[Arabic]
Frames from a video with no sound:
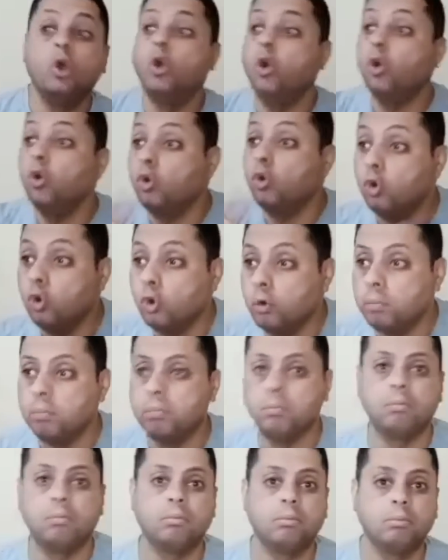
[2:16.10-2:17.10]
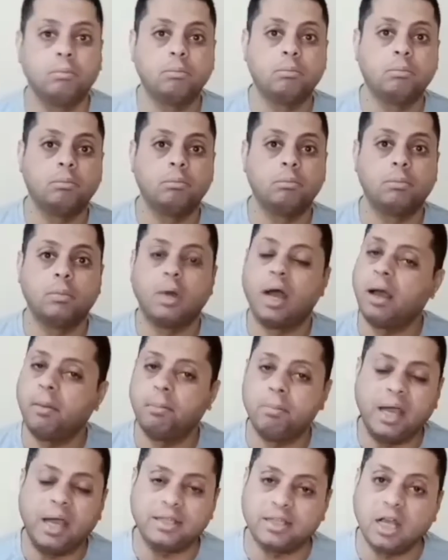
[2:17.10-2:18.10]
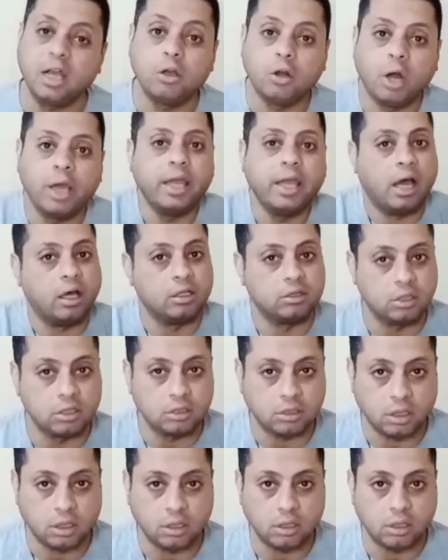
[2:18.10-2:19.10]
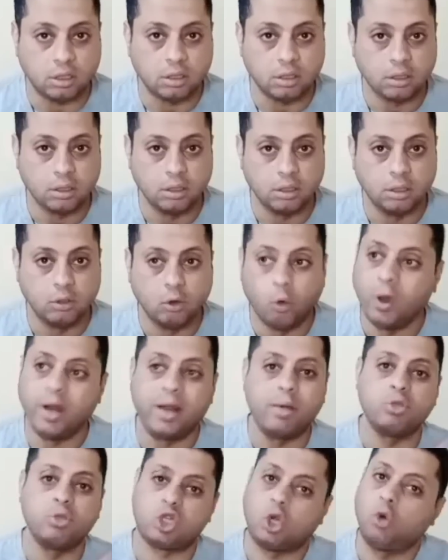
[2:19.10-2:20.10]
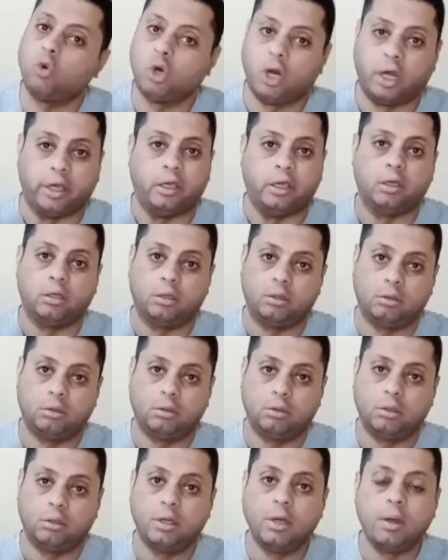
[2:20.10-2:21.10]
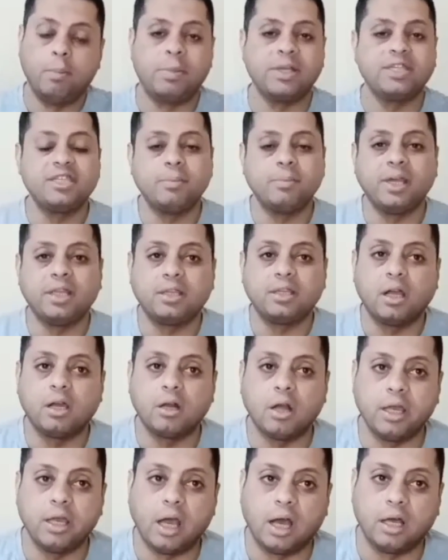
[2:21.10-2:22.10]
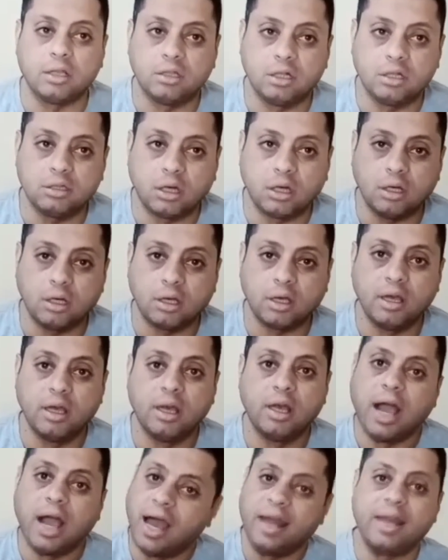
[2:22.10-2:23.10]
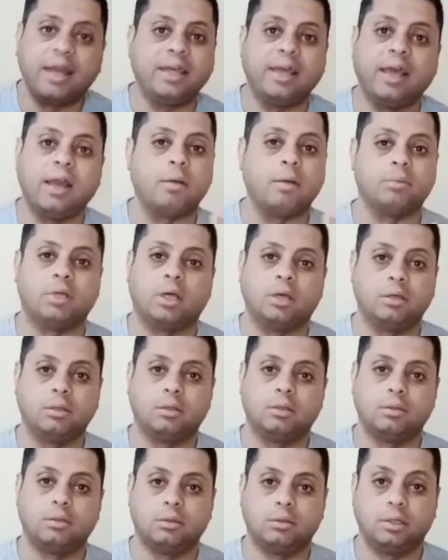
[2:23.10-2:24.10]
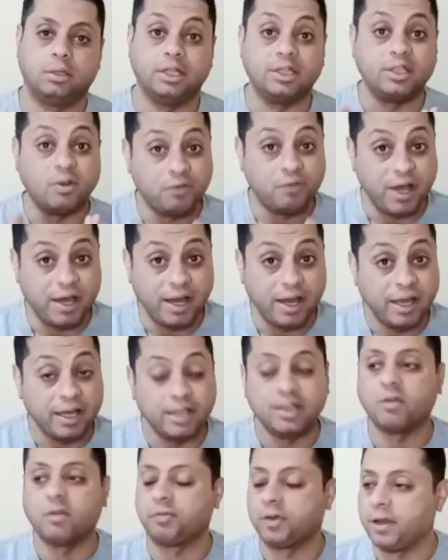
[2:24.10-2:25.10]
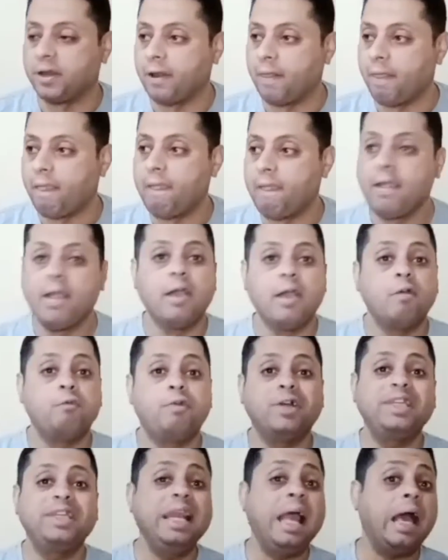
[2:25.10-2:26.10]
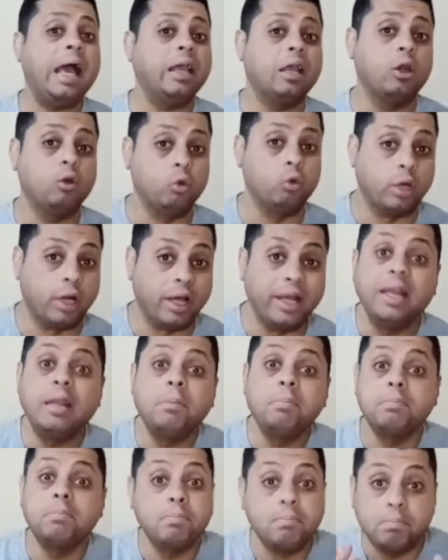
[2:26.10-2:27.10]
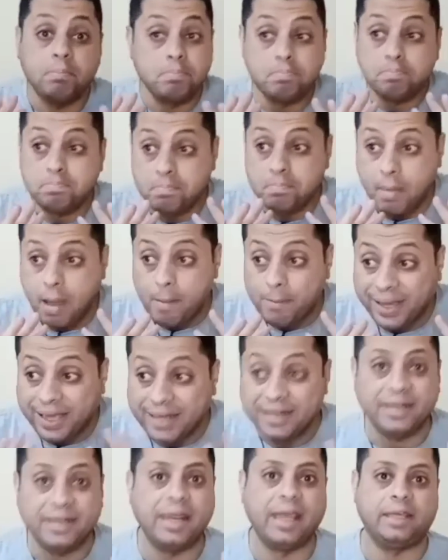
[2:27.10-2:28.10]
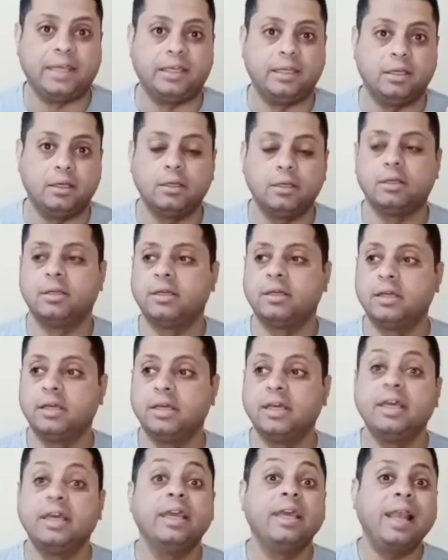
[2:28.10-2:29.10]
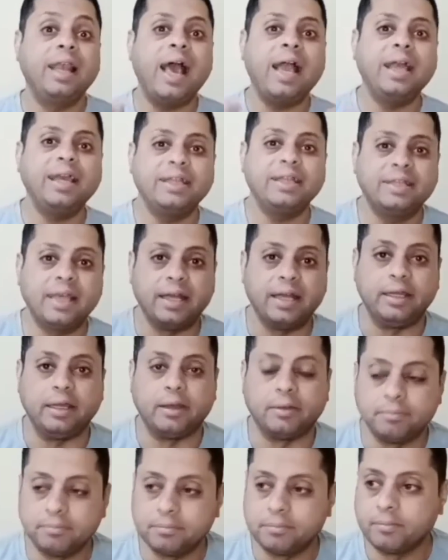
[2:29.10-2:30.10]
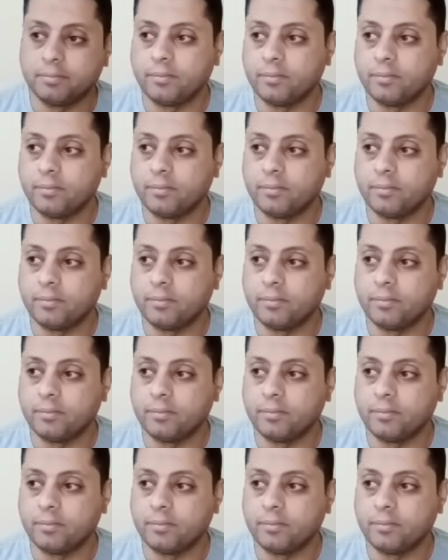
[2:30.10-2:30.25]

هجوم محتاج راي حضرتك وانا مش هقول رأي بس محتاج راي حضرتك على الكلام ده اتفقنا اتفقنا فدي الحاجه الاولى اللي مجنناني الحاجه التانية